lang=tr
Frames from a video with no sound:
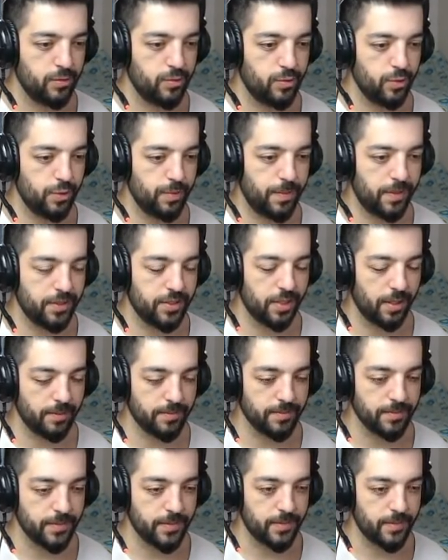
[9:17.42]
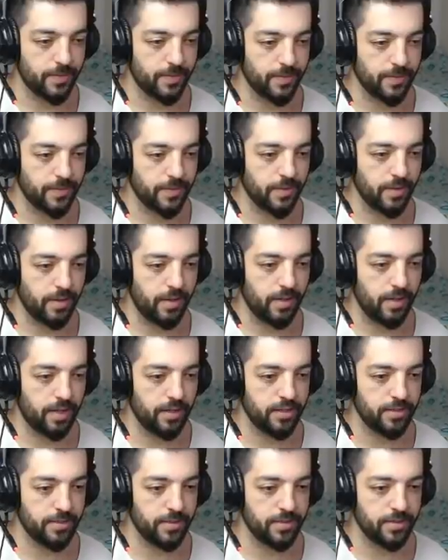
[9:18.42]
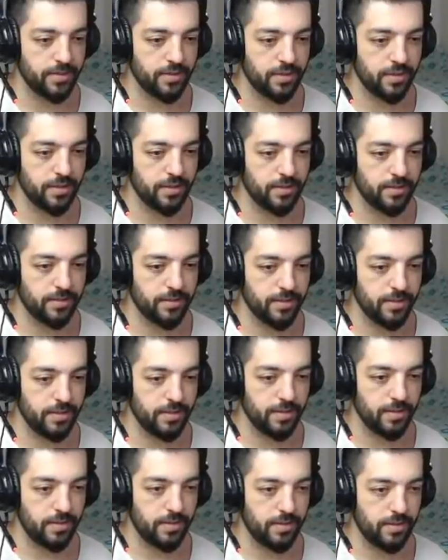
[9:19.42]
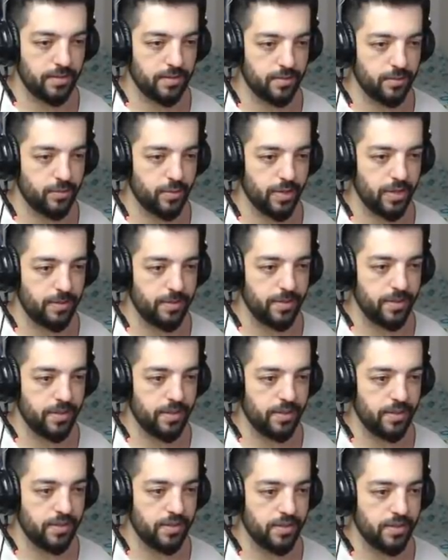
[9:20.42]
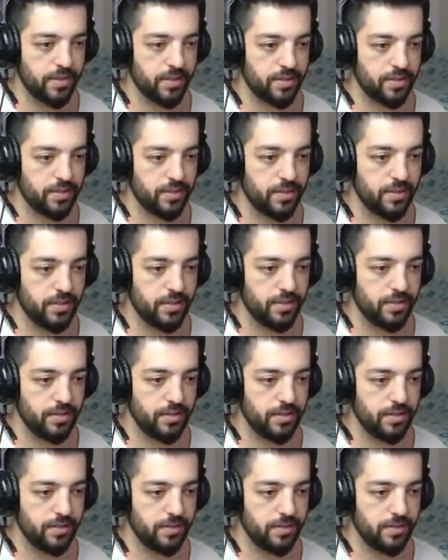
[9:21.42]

Sür paşam. Hadi bakayım. Buraya bir yere ineceksin.